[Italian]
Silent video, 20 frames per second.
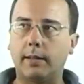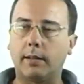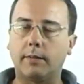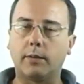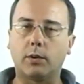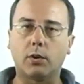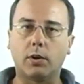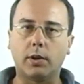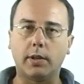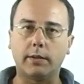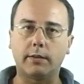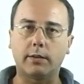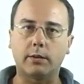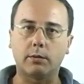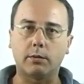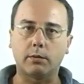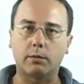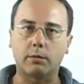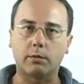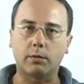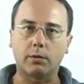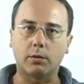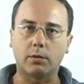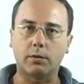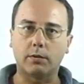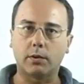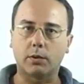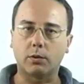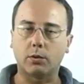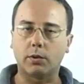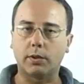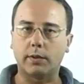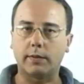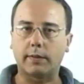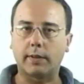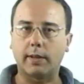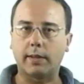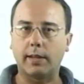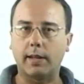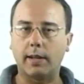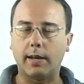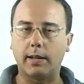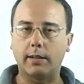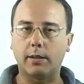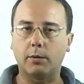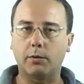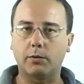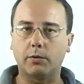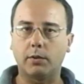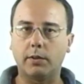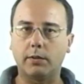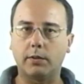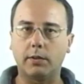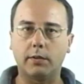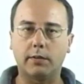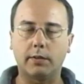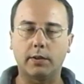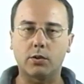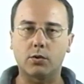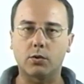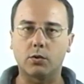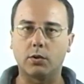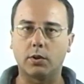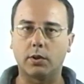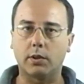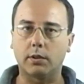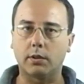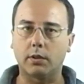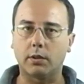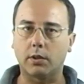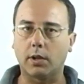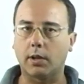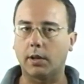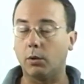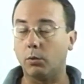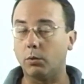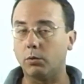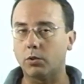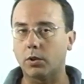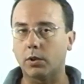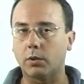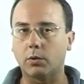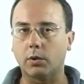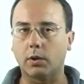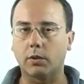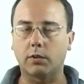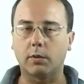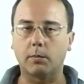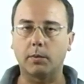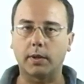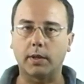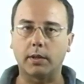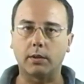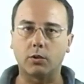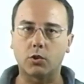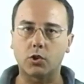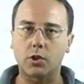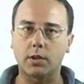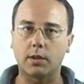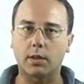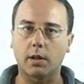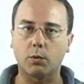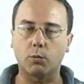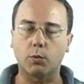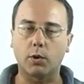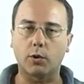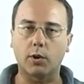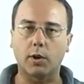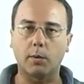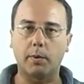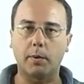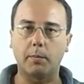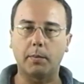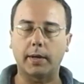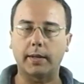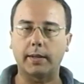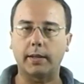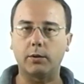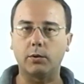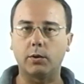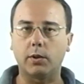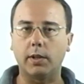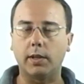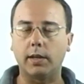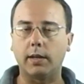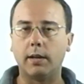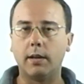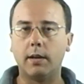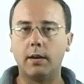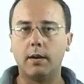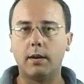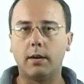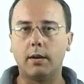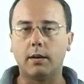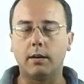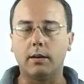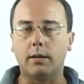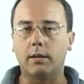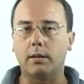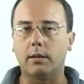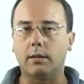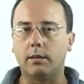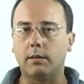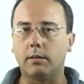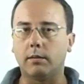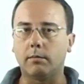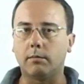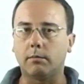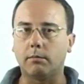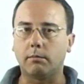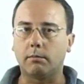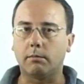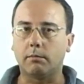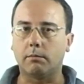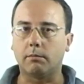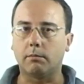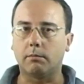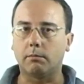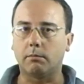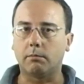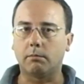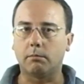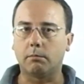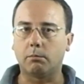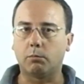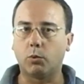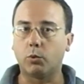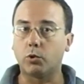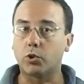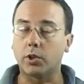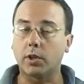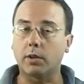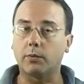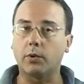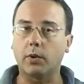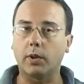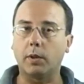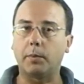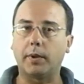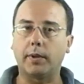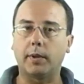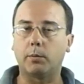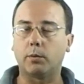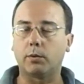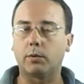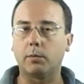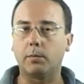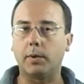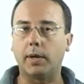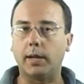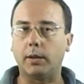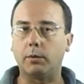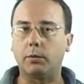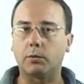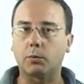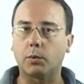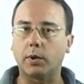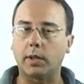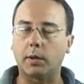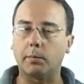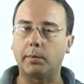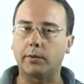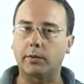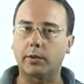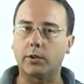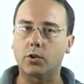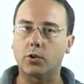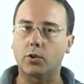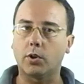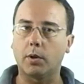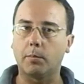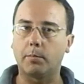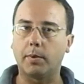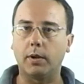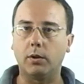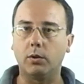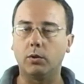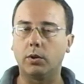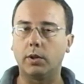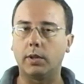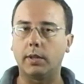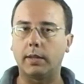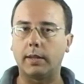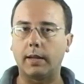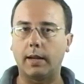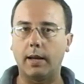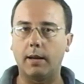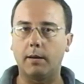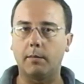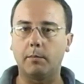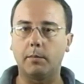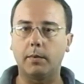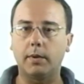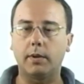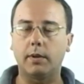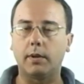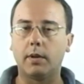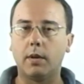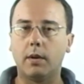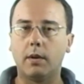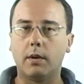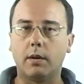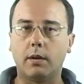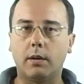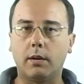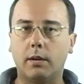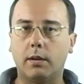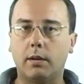Rivarolese con Dodo Veroni scatenante questo inizio di stagione, anche lui è un giocatore insomma, che non c'entra nulla con la prima categoria. Eh, può uscire fuori una partita molto bella, due squadre penso che giochino a pallone entrambe, eh,